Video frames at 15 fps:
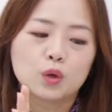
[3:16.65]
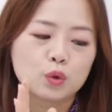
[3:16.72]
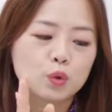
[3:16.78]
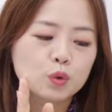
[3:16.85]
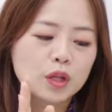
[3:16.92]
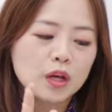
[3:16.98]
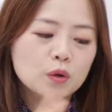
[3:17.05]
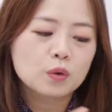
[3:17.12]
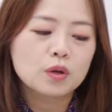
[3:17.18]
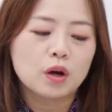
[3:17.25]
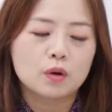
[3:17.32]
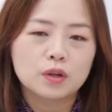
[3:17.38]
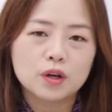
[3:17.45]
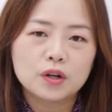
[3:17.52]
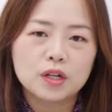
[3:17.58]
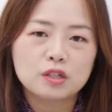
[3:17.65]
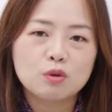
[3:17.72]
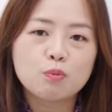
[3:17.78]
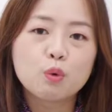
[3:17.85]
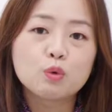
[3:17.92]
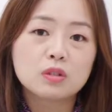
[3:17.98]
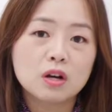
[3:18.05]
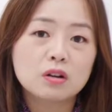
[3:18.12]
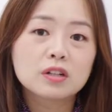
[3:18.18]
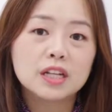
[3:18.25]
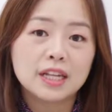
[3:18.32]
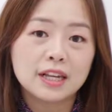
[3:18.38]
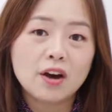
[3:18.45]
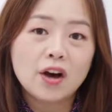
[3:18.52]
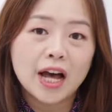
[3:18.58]
이대로 연결해서 보정을
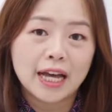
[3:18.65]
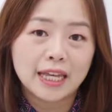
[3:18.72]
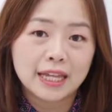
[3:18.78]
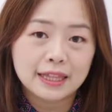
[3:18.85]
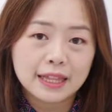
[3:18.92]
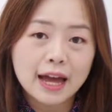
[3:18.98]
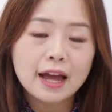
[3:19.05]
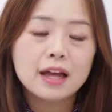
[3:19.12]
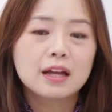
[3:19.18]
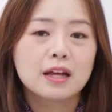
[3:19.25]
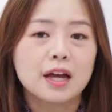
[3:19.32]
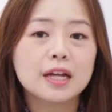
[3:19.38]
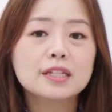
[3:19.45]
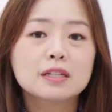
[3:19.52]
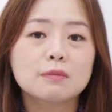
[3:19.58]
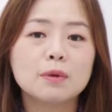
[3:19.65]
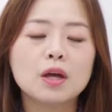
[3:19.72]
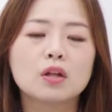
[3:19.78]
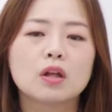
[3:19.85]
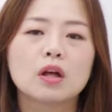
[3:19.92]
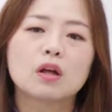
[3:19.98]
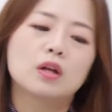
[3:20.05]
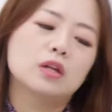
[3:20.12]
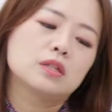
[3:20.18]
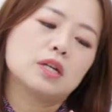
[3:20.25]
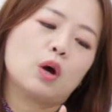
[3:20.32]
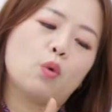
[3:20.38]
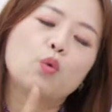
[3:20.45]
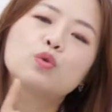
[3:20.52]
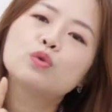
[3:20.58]
이어가겠다 하시면
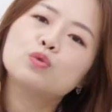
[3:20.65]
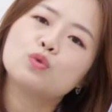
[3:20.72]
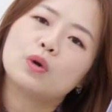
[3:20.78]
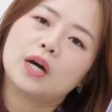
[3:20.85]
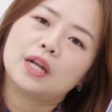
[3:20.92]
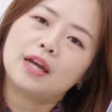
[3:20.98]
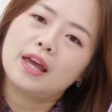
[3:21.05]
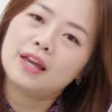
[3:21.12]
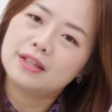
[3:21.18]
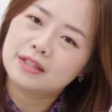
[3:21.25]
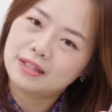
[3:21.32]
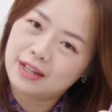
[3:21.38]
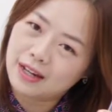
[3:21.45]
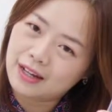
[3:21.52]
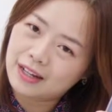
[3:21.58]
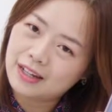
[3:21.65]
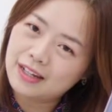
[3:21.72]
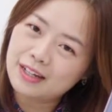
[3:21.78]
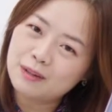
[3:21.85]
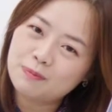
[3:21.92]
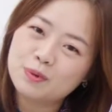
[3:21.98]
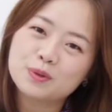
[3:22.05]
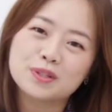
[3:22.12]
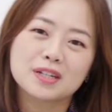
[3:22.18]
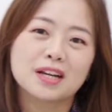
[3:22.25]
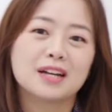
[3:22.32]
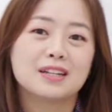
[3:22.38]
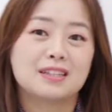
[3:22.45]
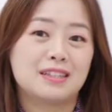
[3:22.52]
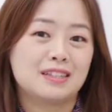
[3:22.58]
자 오른쪽 아래 체크
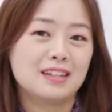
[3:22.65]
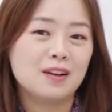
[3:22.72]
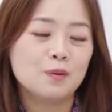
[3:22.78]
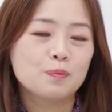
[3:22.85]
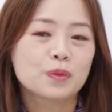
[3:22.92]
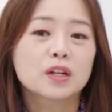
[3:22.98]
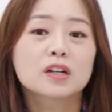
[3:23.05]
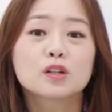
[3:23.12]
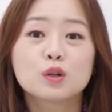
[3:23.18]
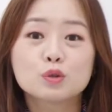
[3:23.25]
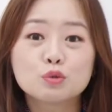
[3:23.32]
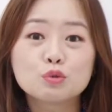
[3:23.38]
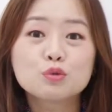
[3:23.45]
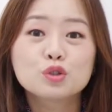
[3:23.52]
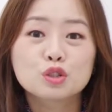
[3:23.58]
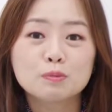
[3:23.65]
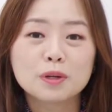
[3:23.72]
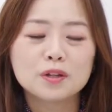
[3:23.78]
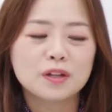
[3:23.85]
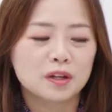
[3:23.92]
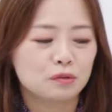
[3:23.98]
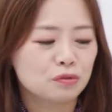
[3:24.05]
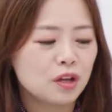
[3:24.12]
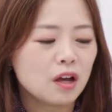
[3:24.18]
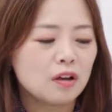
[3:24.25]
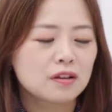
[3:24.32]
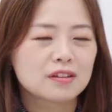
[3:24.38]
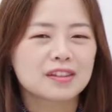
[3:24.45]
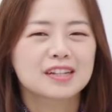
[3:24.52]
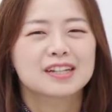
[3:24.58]
표시가 있죠? 그거 누르시면
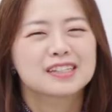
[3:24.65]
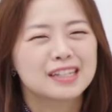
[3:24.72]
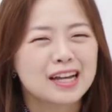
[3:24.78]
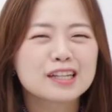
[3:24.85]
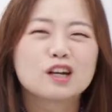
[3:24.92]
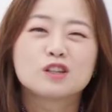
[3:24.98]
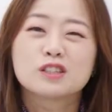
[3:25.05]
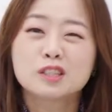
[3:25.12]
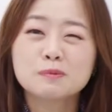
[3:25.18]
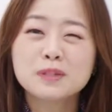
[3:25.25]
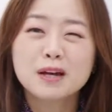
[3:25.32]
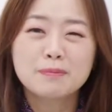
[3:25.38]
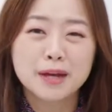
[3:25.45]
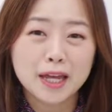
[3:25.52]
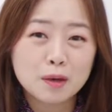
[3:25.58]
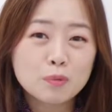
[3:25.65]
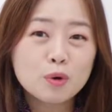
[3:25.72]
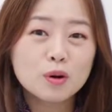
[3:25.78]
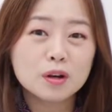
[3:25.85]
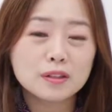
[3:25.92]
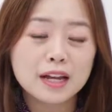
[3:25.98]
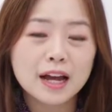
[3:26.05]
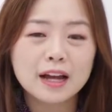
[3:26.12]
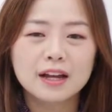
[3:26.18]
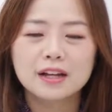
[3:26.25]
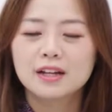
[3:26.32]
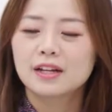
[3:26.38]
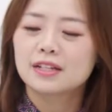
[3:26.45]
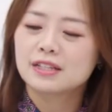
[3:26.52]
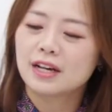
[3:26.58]
되고요. 그냥 연습 삼아 해본 거다.
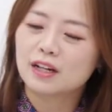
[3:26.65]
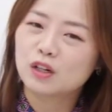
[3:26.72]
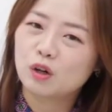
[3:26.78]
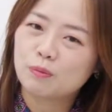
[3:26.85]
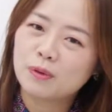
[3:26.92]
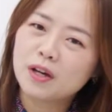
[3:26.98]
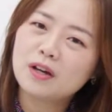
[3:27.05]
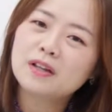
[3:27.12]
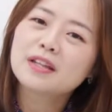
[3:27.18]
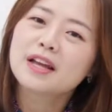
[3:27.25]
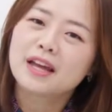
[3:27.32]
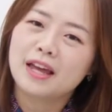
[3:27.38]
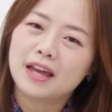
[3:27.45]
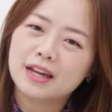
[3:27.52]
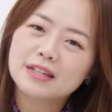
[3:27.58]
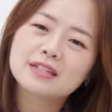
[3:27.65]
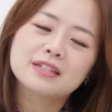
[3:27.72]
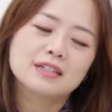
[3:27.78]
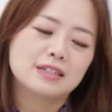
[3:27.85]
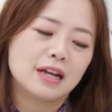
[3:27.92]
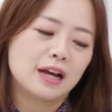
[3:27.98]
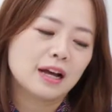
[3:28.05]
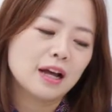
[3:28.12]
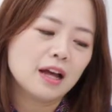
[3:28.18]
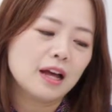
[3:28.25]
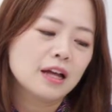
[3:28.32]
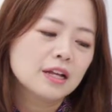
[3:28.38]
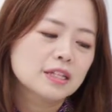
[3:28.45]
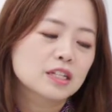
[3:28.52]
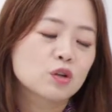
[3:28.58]
자 그러면
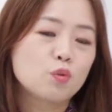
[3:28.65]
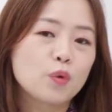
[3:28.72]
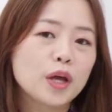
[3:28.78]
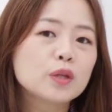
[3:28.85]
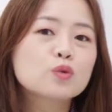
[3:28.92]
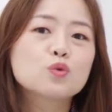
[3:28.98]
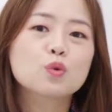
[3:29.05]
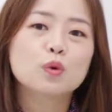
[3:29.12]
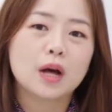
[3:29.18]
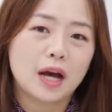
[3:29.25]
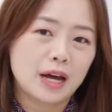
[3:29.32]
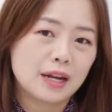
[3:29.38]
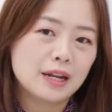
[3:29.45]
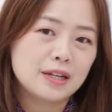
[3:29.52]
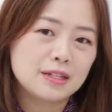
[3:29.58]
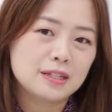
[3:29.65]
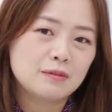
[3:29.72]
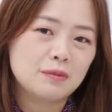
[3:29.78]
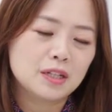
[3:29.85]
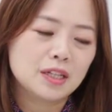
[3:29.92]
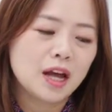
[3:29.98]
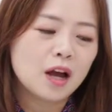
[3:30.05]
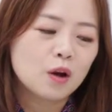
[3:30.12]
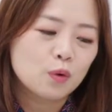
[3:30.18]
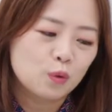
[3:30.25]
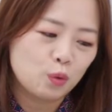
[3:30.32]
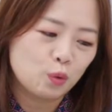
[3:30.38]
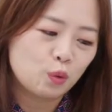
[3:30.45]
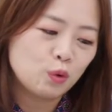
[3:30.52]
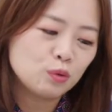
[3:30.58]
X자가 지금 왼쪽 아래에 있습니다.
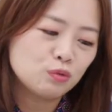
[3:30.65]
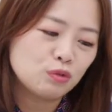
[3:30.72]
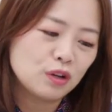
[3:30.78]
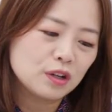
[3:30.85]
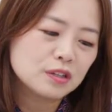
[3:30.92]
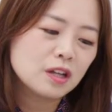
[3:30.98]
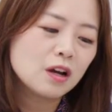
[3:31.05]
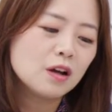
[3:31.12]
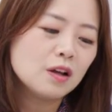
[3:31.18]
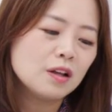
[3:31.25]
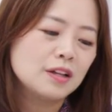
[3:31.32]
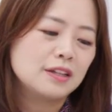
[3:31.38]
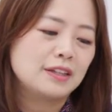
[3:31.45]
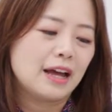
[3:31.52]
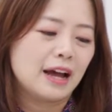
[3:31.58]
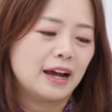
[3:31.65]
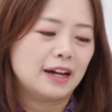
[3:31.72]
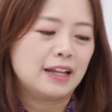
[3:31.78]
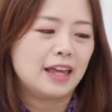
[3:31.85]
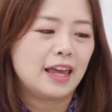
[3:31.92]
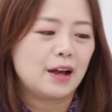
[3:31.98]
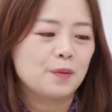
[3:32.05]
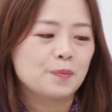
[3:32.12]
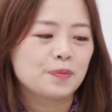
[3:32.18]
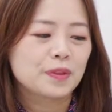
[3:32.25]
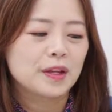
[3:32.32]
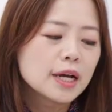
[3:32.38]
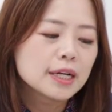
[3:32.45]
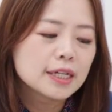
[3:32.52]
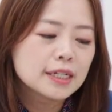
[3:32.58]
그거 눌러서 나갈게요.
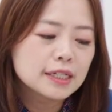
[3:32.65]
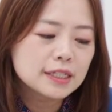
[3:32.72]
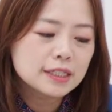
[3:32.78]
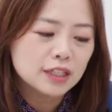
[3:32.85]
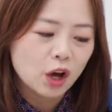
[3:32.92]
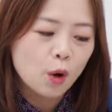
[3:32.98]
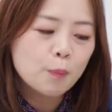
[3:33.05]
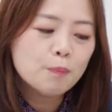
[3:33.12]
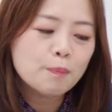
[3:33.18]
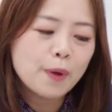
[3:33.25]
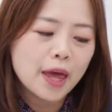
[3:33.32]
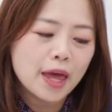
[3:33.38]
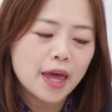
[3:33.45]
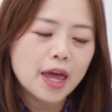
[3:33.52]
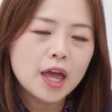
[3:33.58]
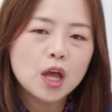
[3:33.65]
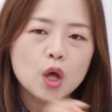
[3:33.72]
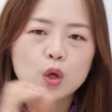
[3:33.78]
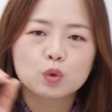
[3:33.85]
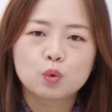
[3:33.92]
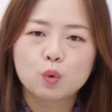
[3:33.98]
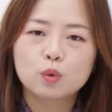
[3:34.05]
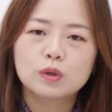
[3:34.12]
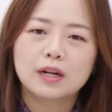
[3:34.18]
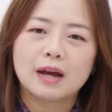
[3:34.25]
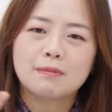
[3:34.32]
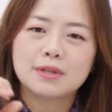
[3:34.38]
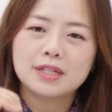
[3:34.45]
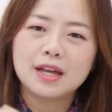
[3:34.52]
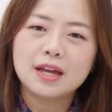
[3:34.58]
그 옆에
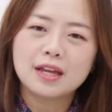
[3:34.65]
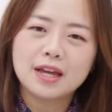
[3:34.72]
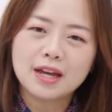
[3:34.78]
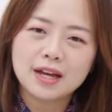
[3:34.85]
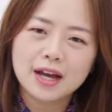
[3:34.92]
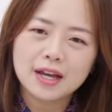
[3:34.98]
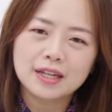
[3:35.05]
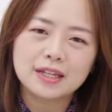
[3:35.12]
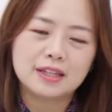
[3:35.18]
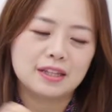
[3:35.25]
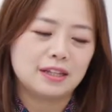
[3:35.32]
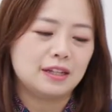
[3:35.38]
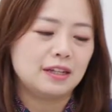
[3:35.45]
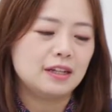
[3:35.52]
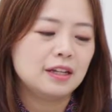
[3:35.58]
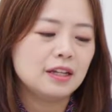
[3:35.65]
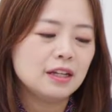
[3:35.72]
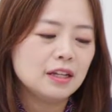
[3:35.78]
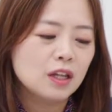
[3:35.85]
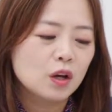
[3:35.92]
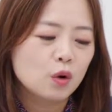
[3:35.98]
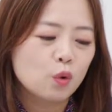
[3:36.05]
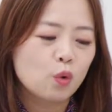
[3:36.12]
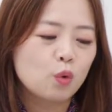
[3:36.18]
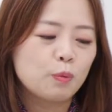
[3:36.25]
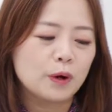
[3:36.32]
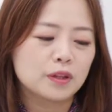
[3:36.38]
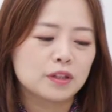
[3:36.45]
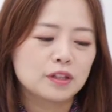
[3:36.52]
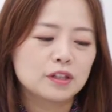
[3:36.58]
동그라미 세개가 있는 그
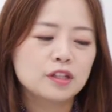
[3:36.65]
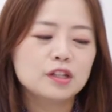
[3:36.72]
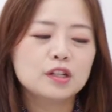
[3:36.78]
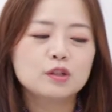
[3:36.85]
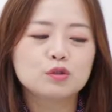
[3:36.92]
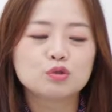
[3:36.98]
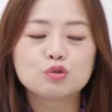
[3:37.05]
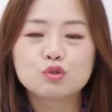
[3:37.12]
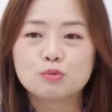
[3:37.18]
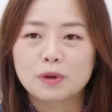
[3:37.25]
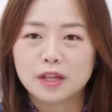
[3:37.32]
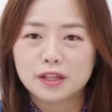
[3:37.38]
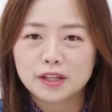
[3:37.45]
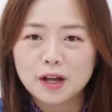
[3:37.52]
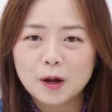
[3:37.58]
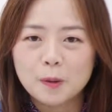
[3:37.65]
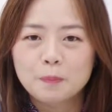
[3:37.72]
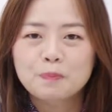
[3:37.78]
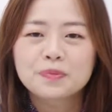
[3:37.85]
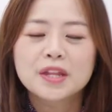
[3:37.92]
버튼을 누르면요.